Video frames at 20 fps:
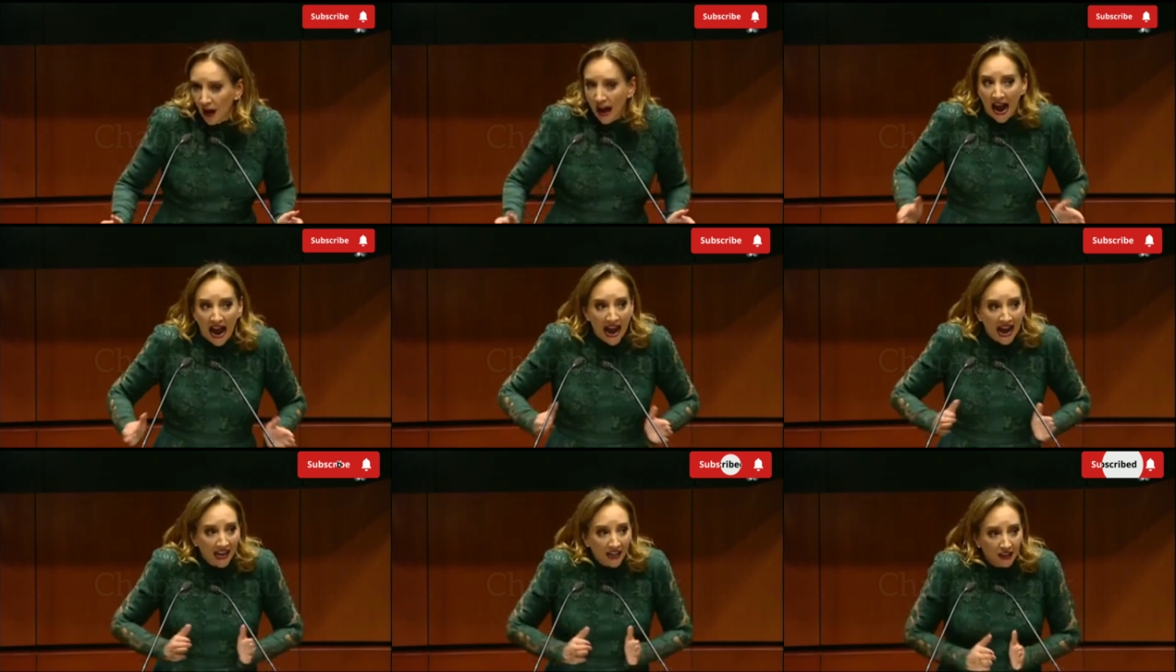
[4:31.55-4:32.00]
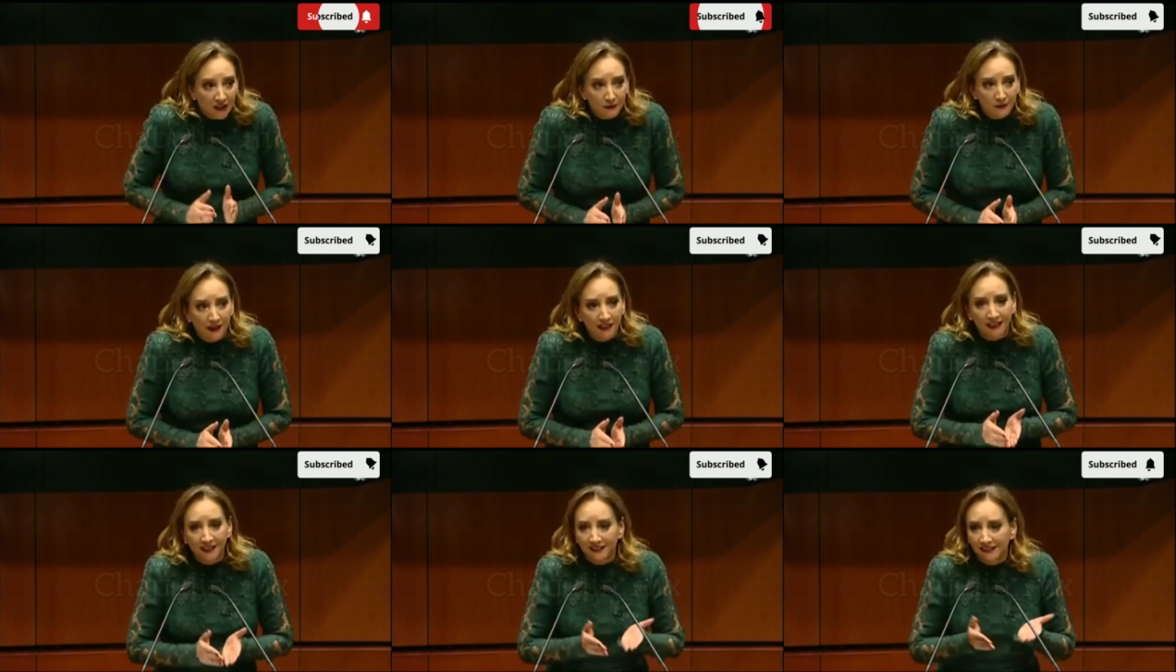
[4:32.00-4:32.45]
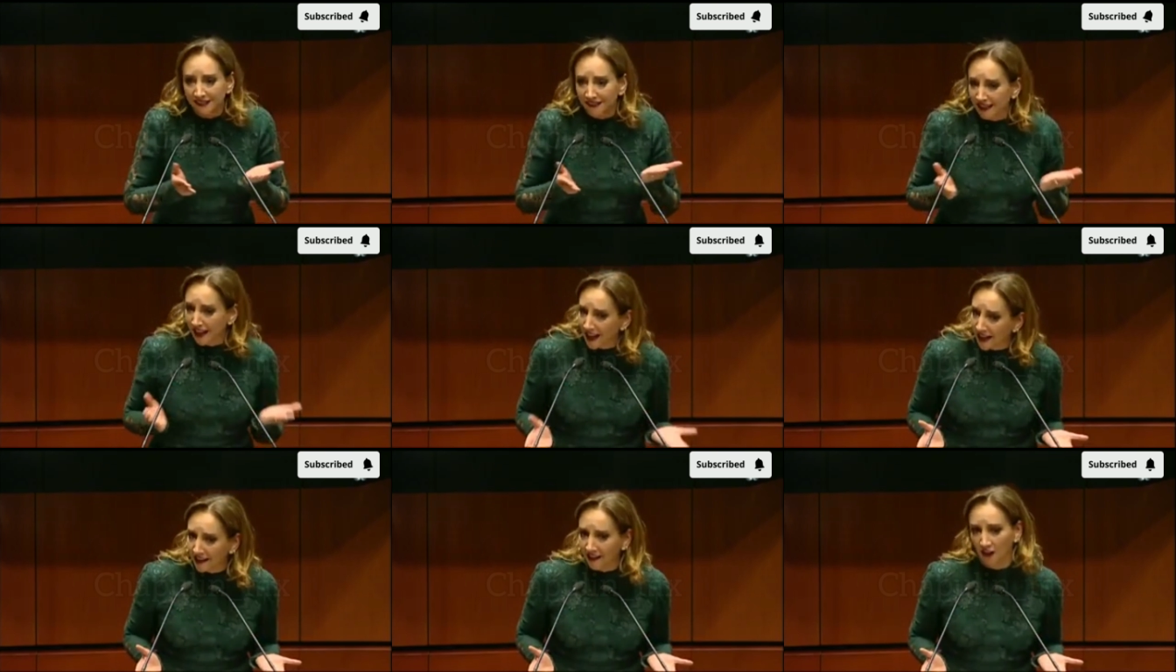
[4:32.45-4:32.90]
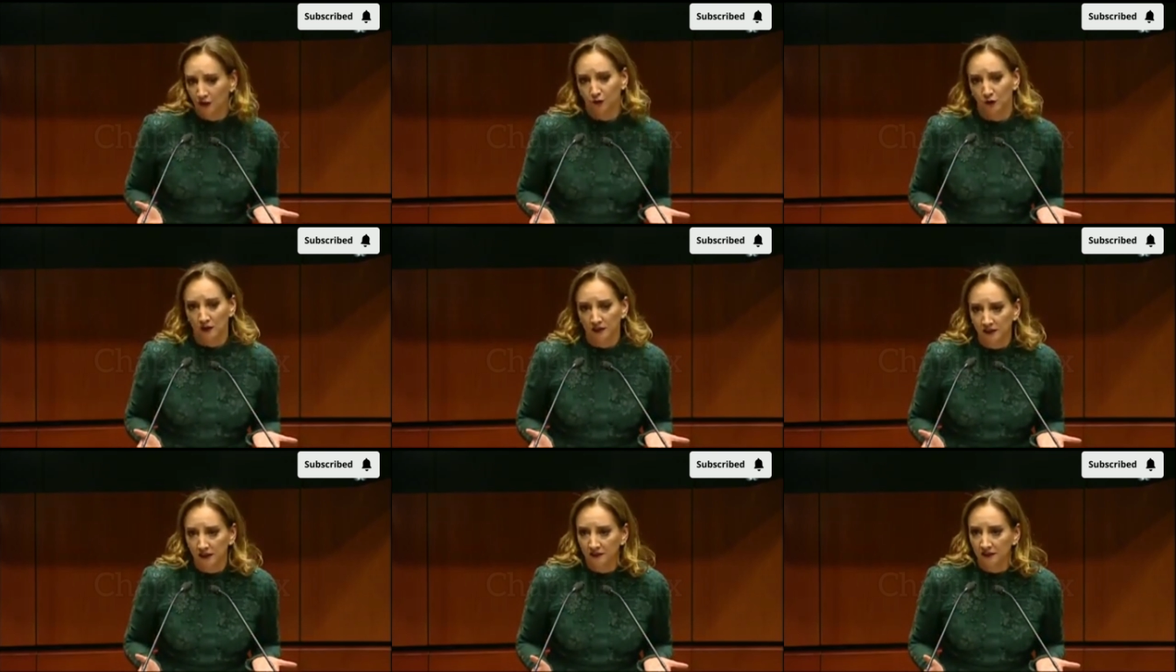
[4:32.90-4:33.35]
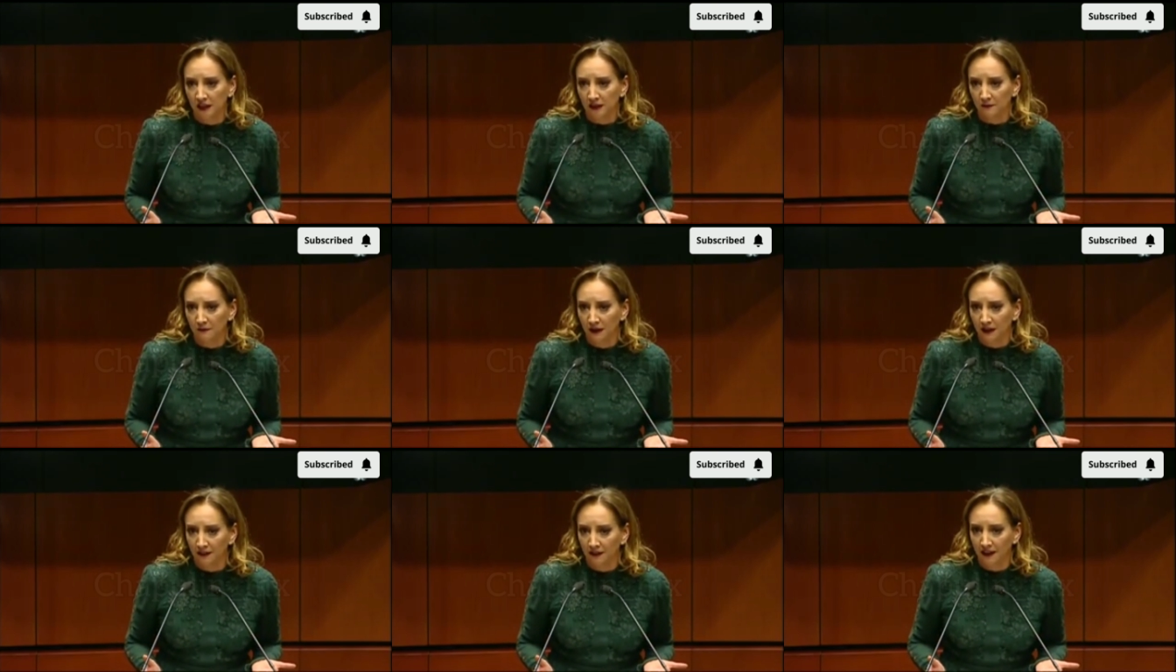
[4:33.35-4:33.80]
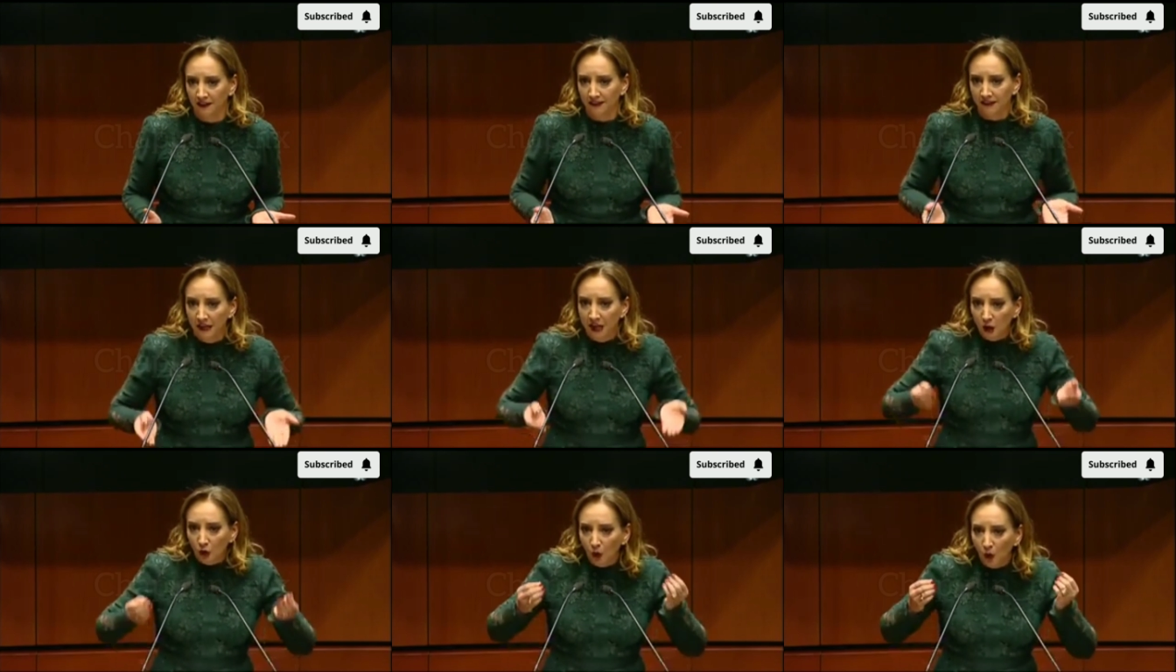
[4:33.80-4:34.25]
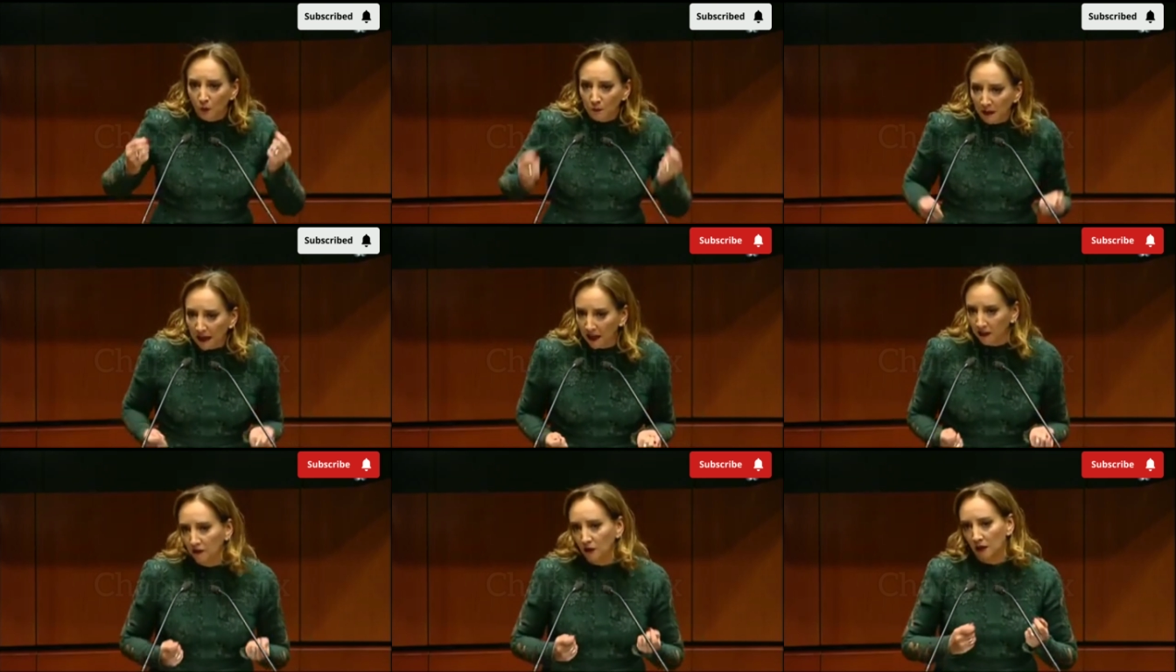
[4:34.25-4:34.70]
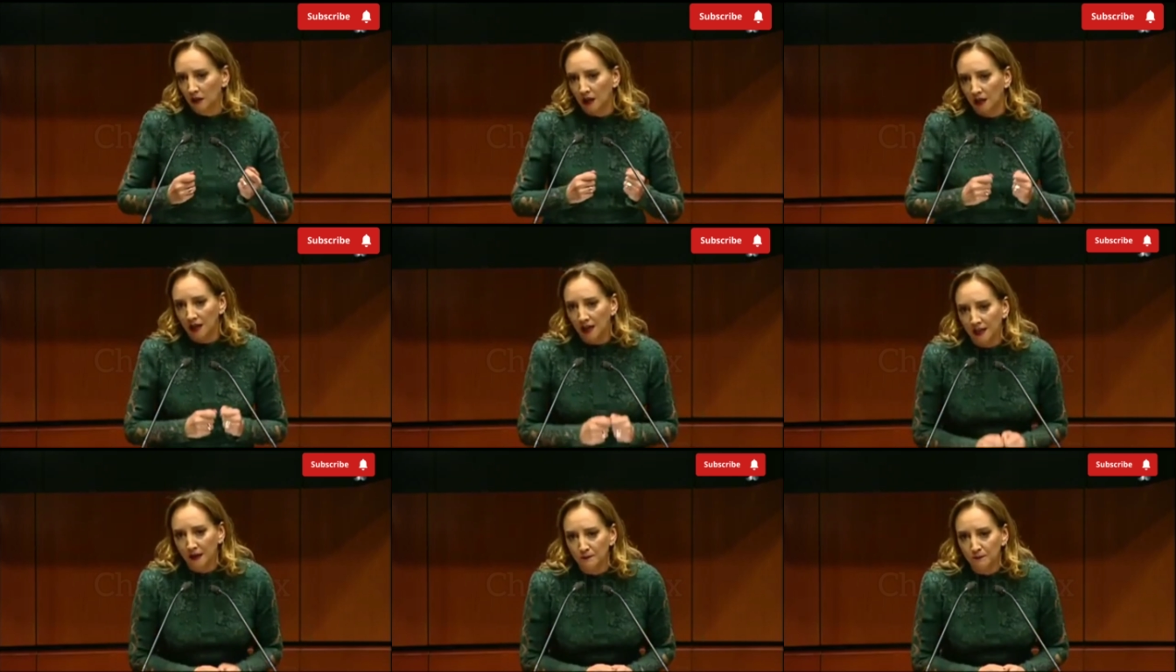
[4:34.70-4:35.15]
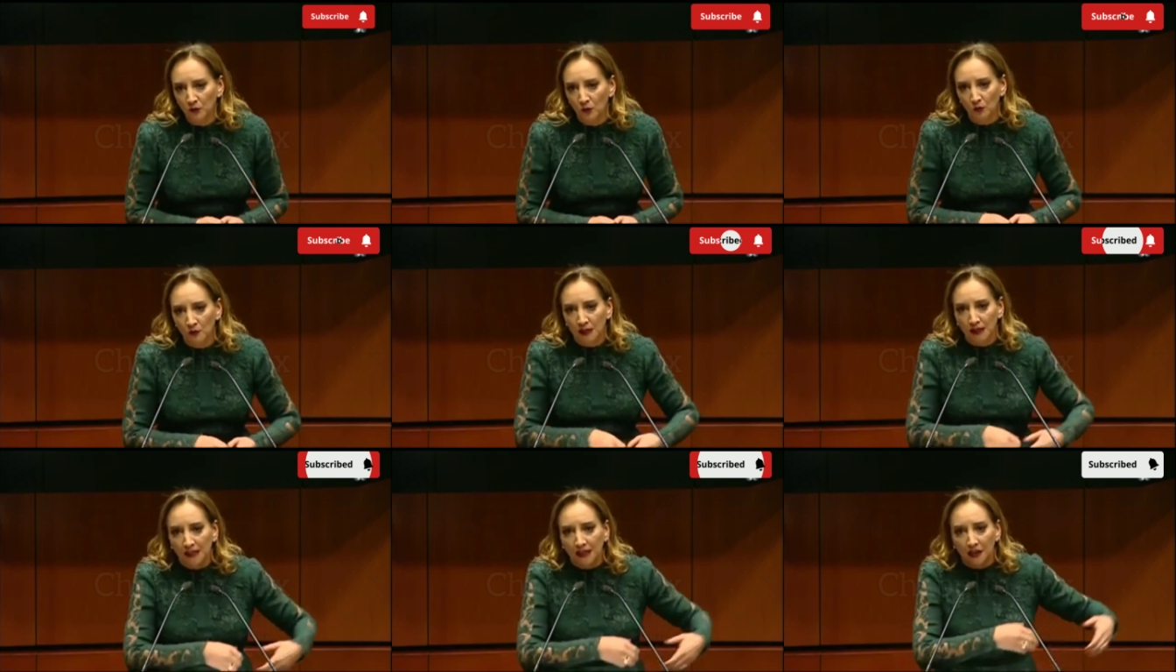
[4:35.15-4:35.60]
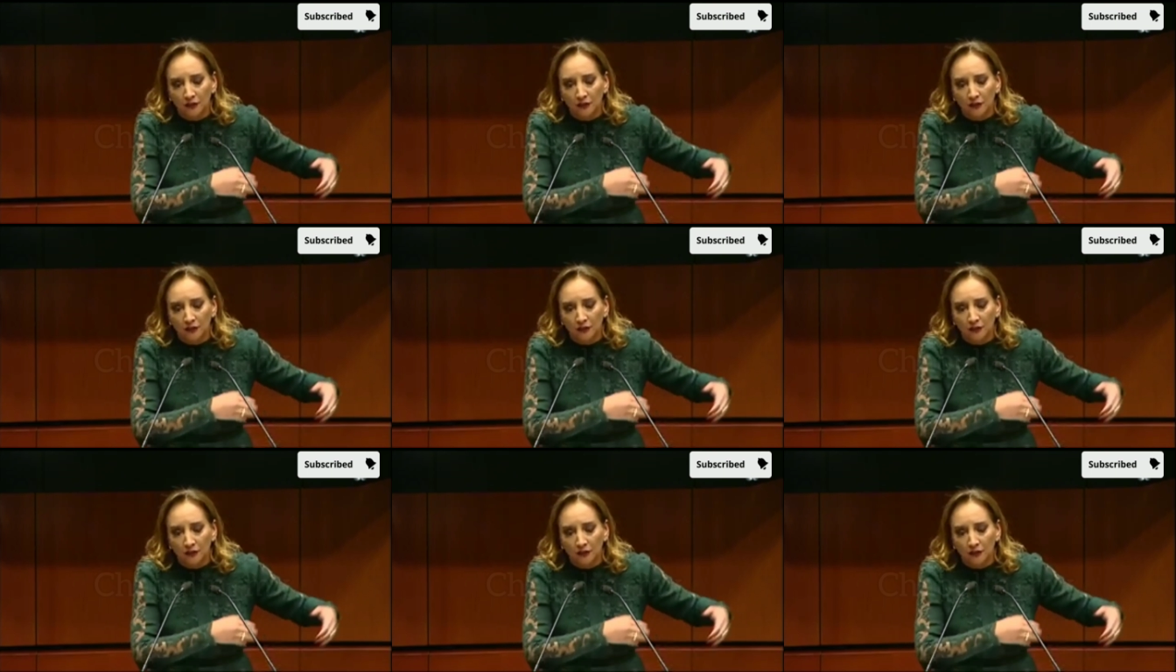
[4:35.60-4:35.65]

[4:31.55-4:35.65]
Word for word: Ahí van a estar las Fuerzas Armadas cumpliéndole a la República,